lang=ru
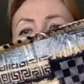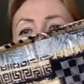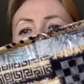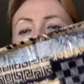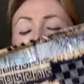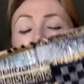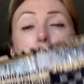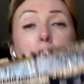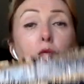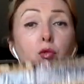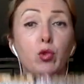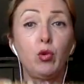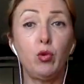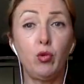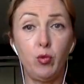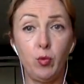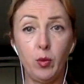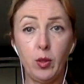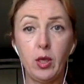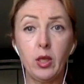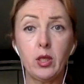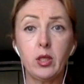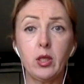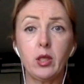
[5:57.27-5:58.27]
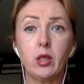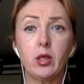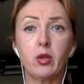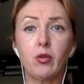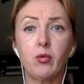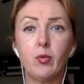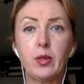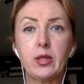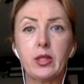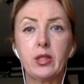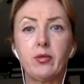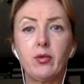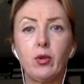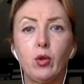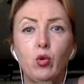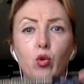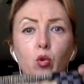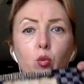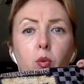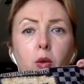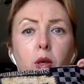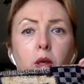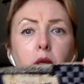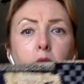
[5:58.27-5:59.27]
Это все в магазинах в Москве
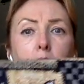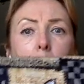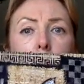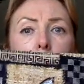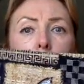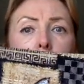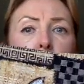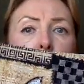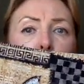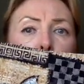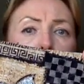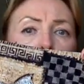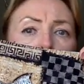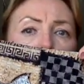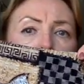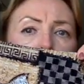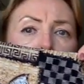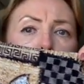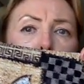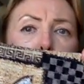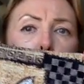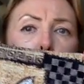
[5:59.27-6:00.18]
куплено. Это все можно